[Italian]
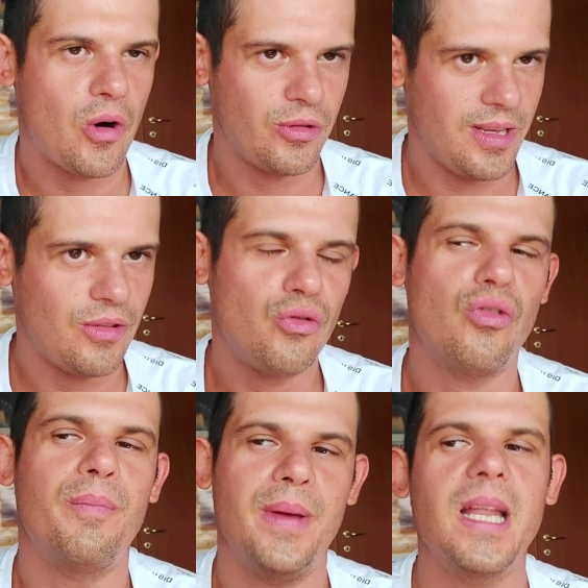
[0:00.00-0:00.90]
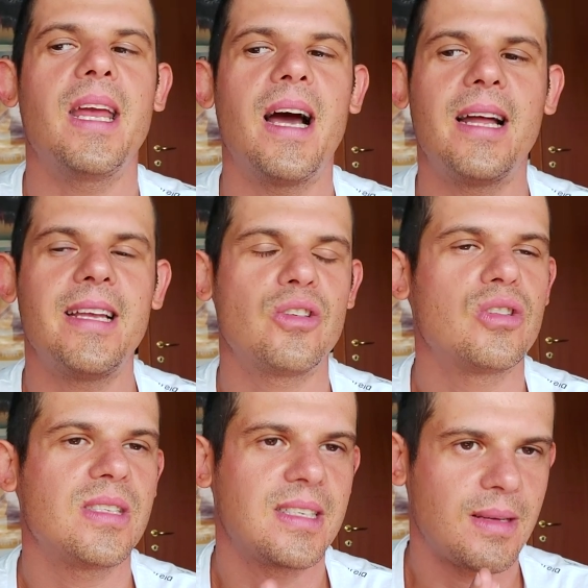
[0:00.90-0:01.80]
ho detto bene
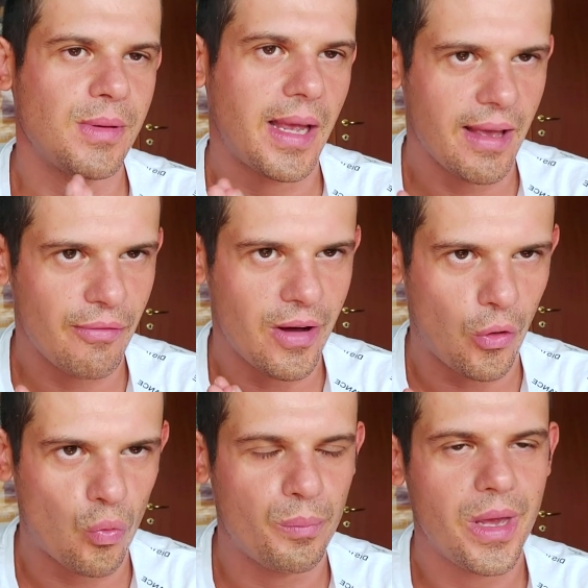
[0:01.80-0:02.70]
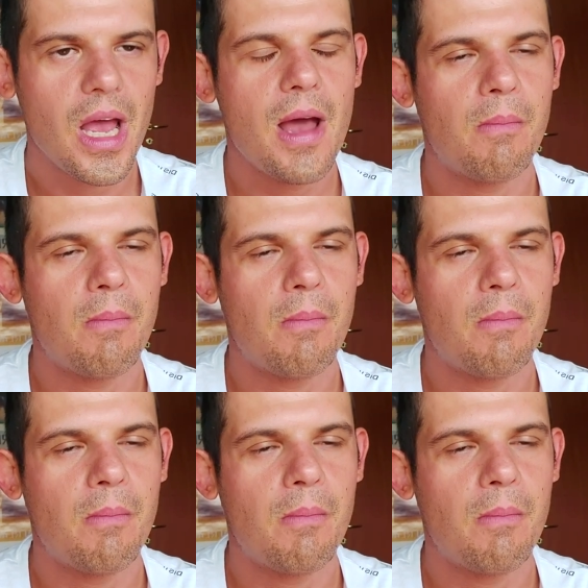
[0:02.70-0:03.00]
adesso sapete che fa Ruby